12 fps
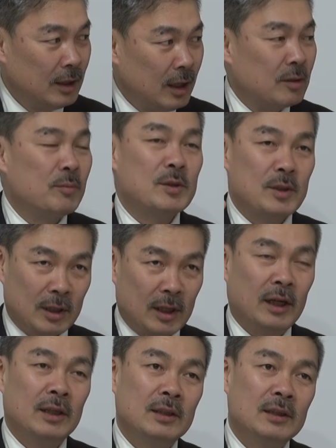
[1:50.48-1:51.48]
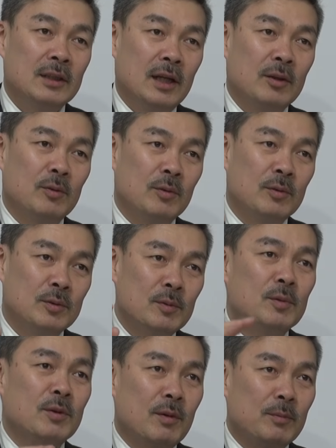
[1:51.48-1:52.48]
ありましたから、あのそ
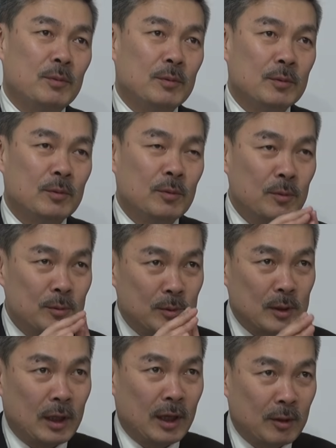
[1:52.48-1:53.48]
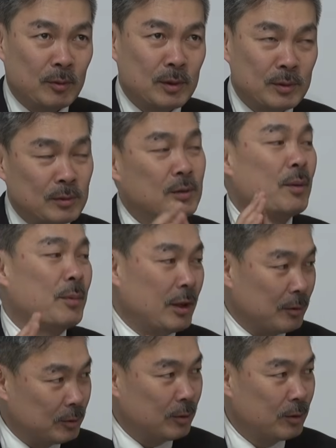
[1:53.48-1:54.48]
の時はもう導入したからといってすぐダメに
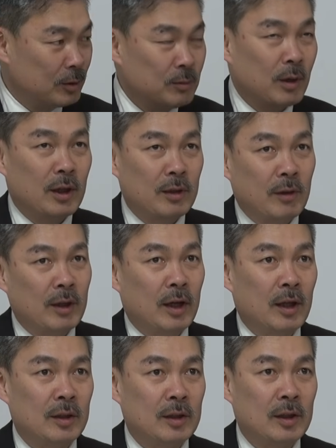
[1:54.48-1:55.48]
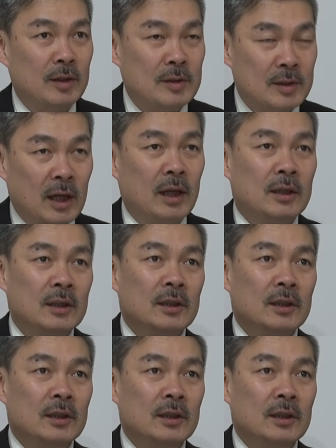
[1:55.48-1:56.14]
なるというわけではなかったんですが